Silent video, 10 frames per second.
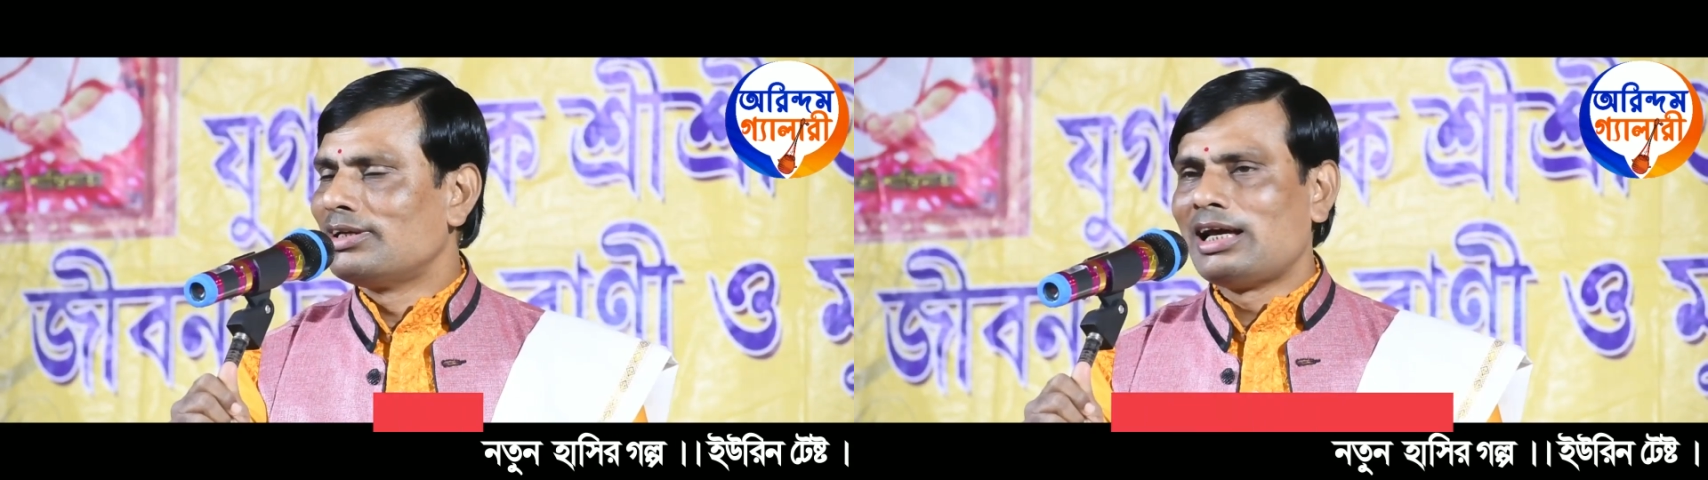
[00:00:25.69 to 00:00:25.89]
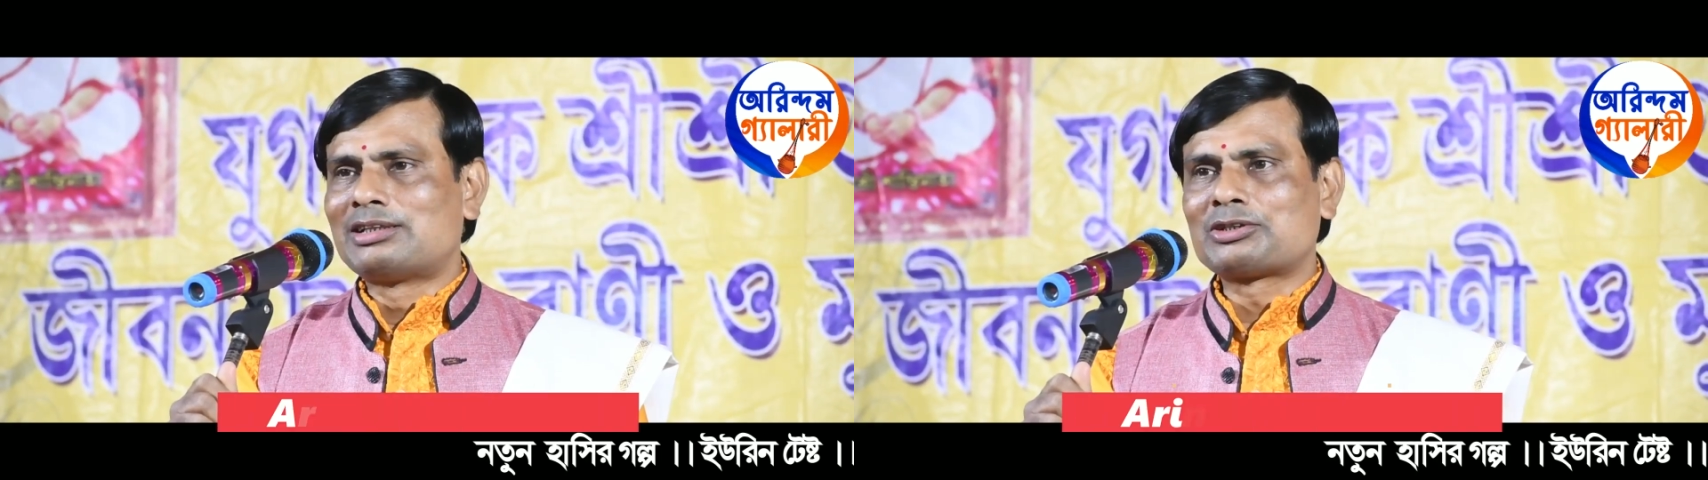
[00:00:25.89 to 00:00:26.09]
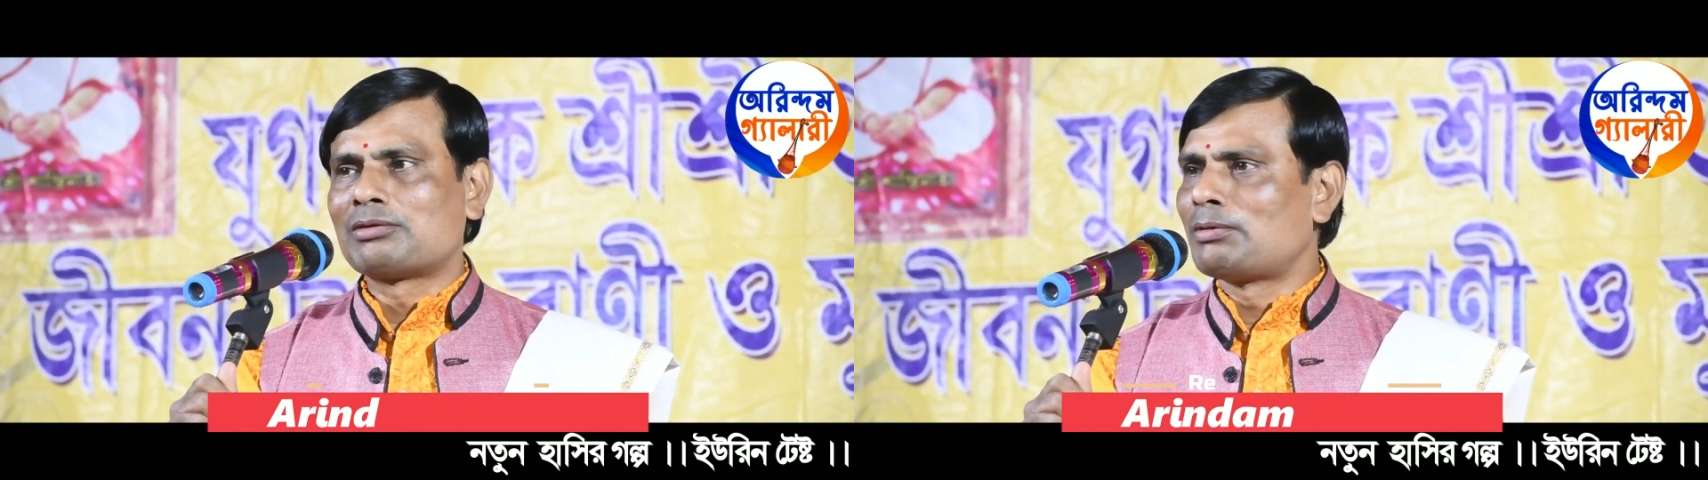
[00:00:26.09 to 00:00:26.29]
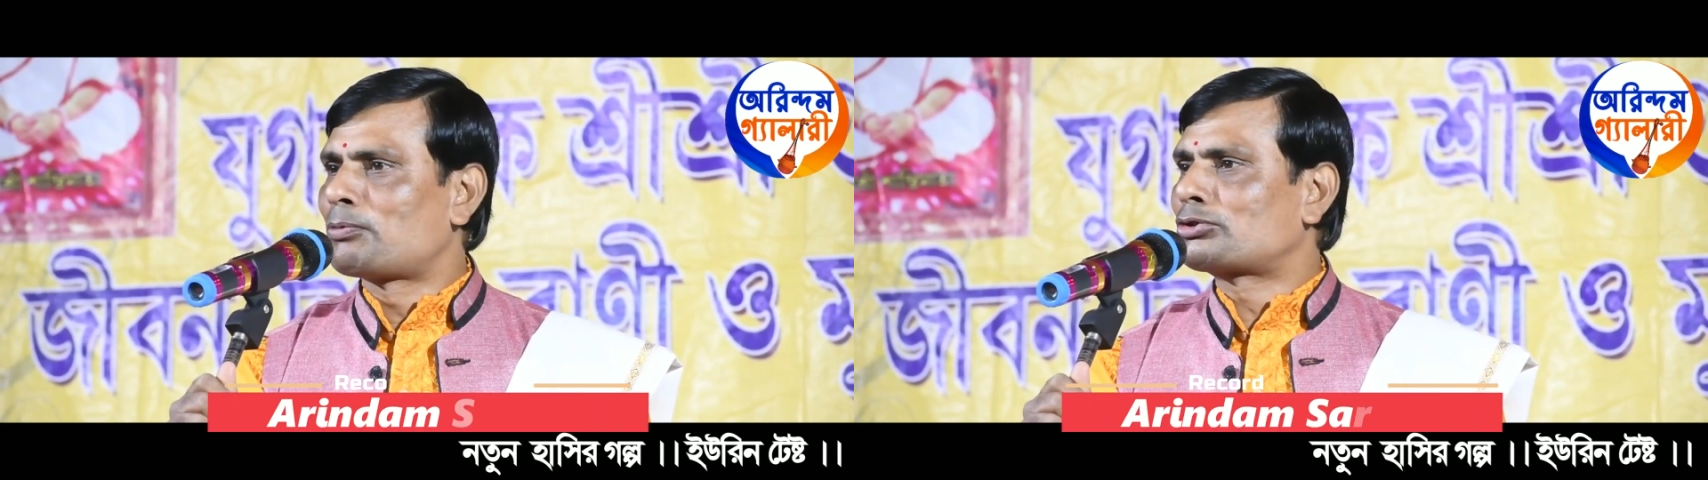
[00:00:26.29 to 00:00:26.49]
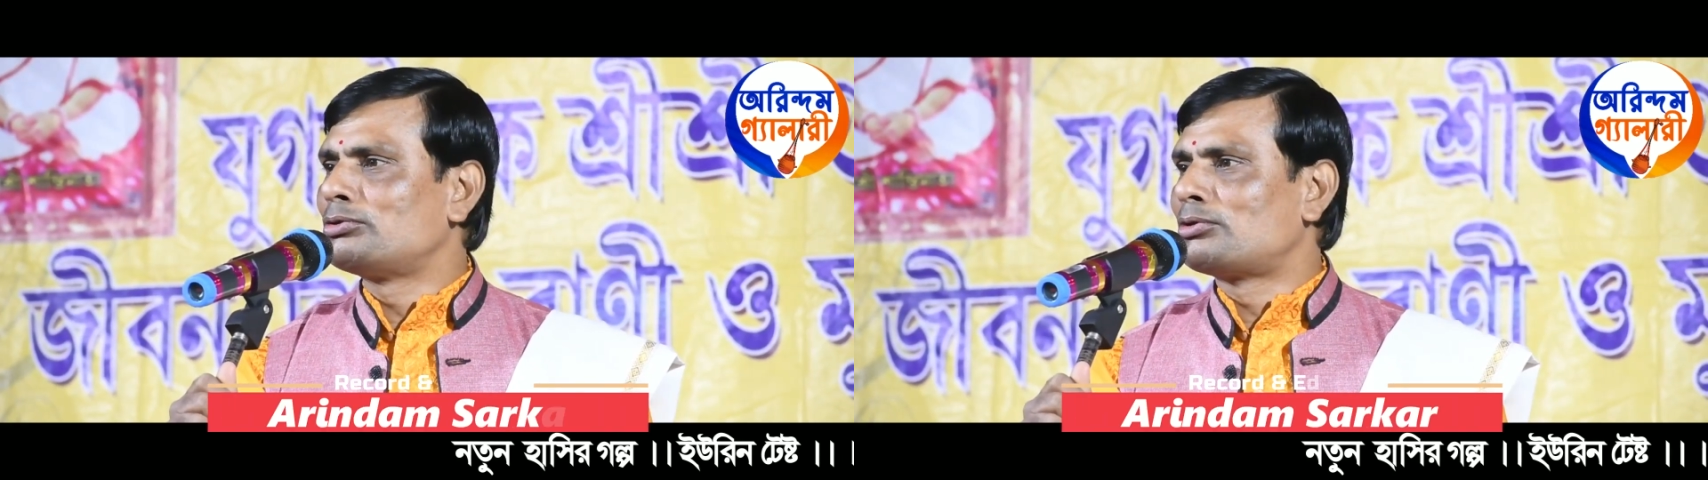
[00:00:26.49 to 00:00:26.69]
এত সময়
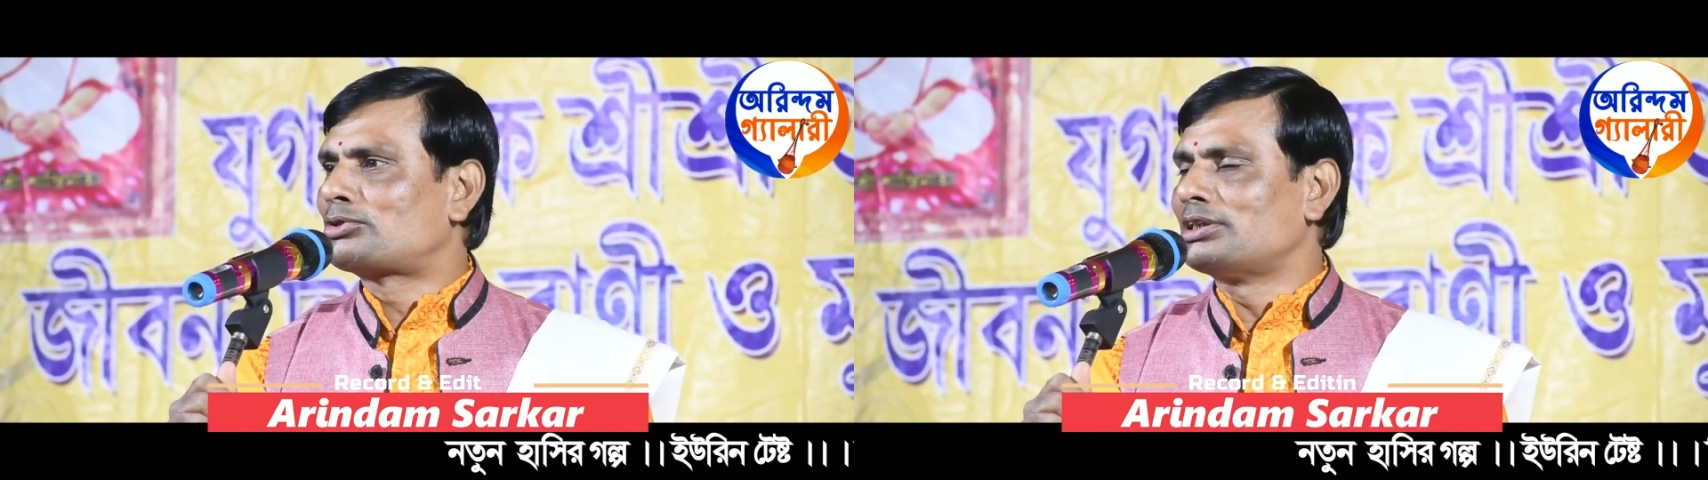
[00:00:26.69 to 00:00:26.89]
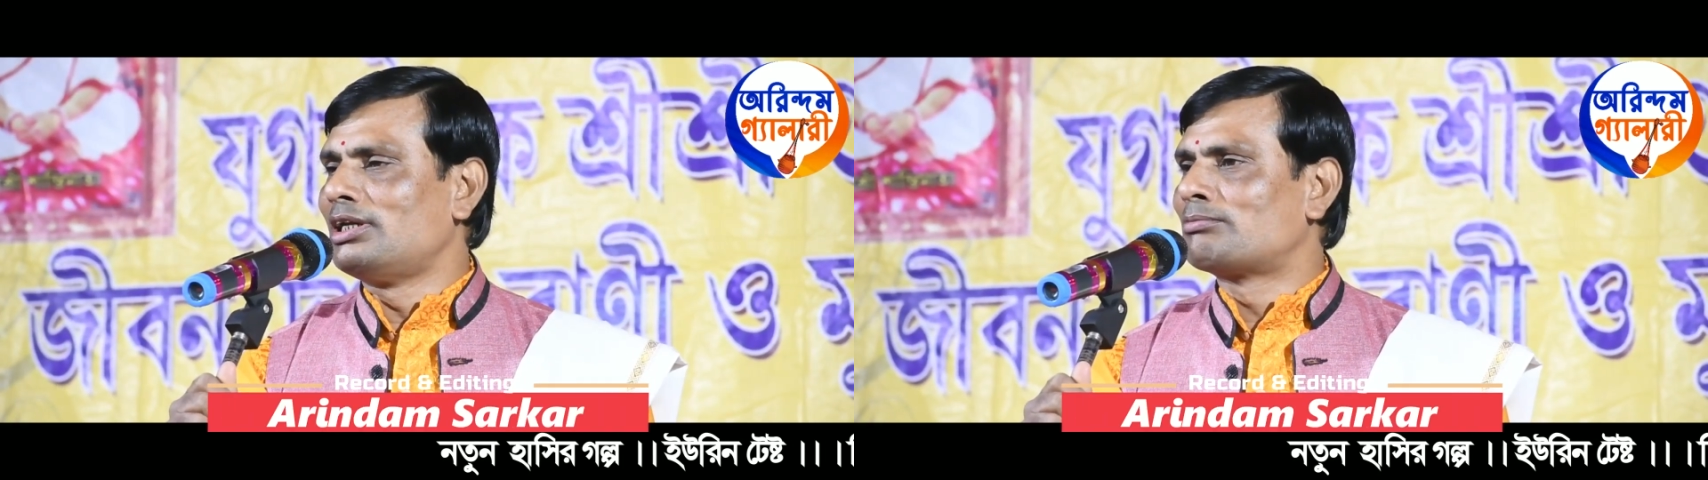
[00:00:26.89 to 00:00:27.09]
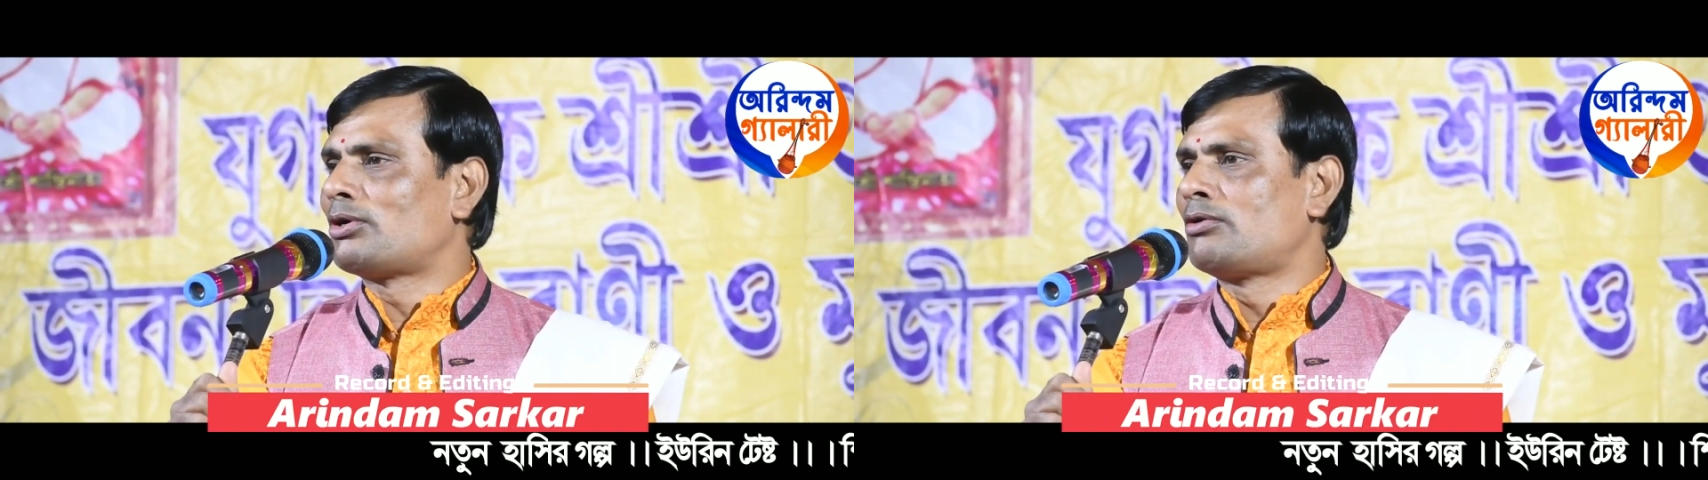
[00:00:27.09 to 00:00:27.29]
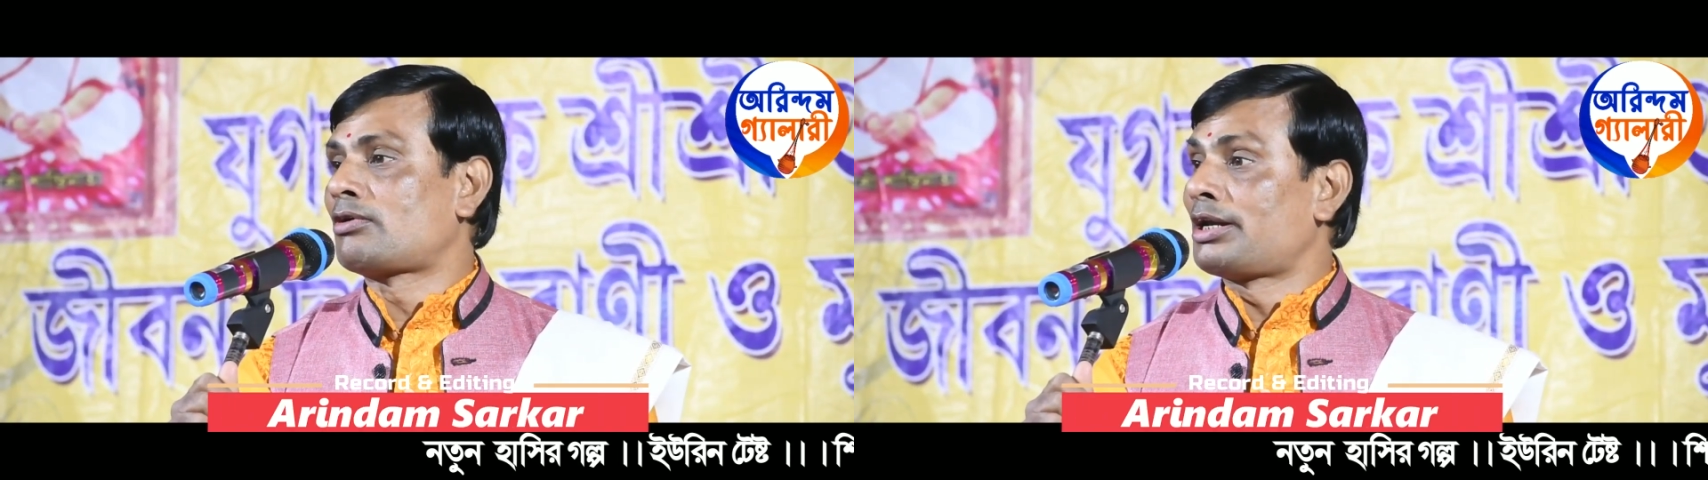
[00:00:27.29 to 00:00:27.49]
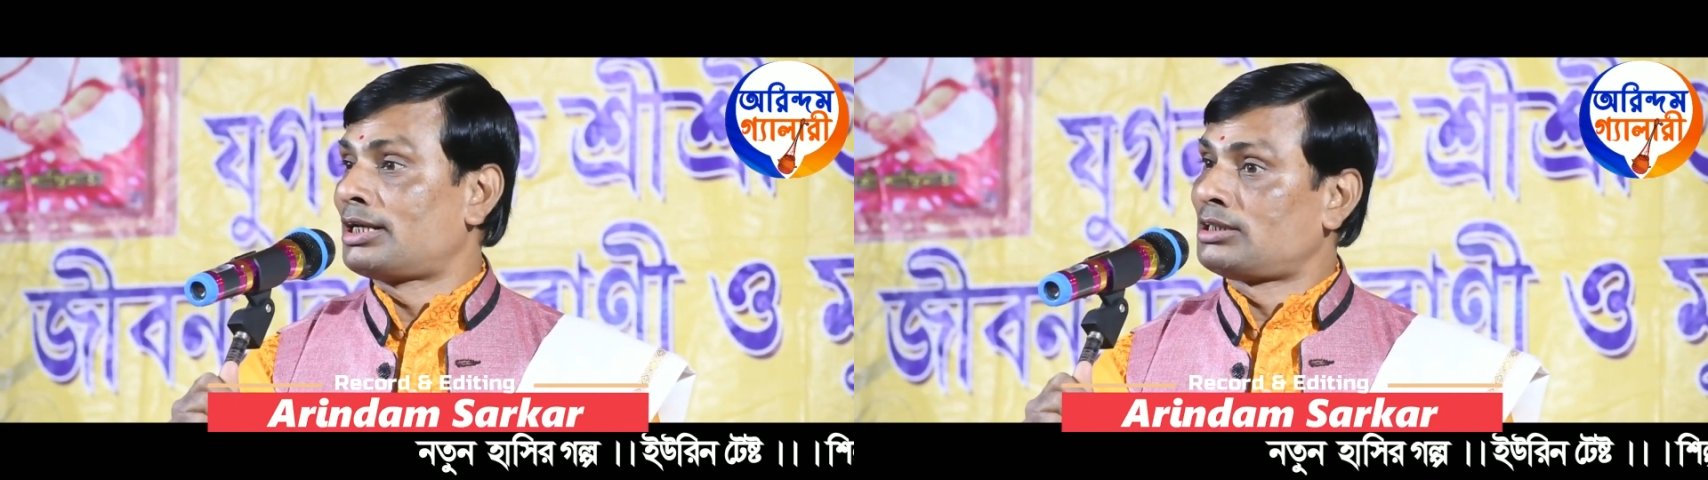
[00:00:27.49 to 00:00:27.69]
প্রশ্ন করতেছিলাম তখন
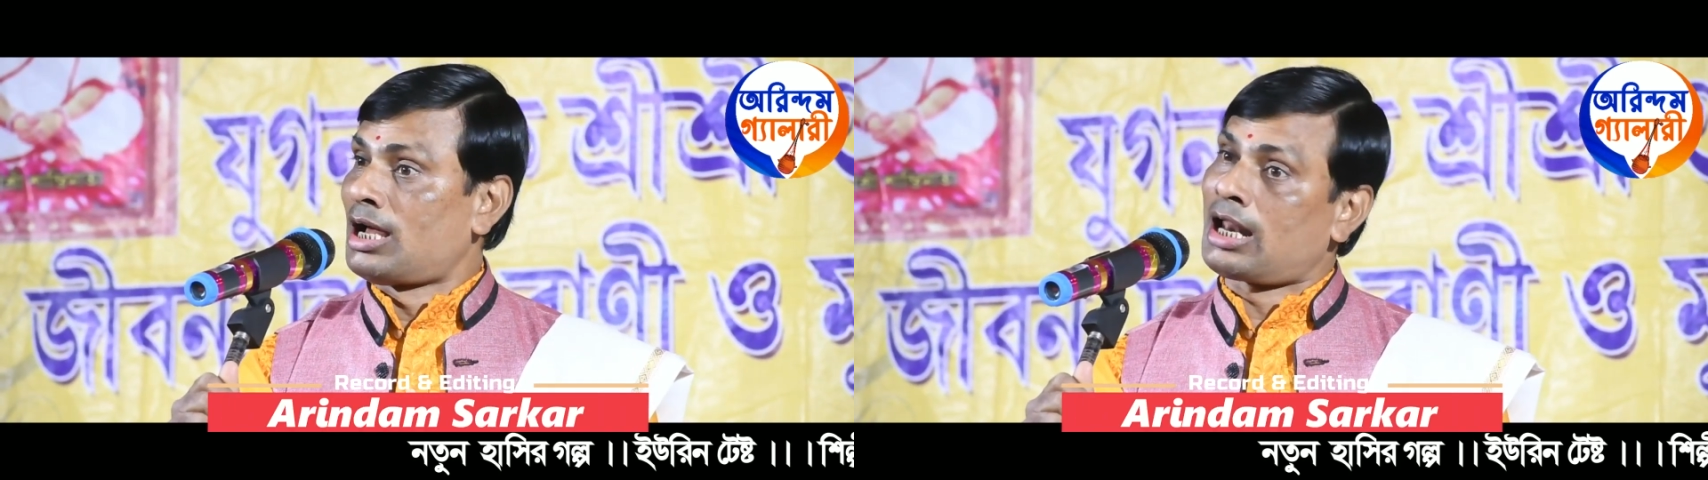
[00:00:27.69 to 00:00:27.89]
কয় না যা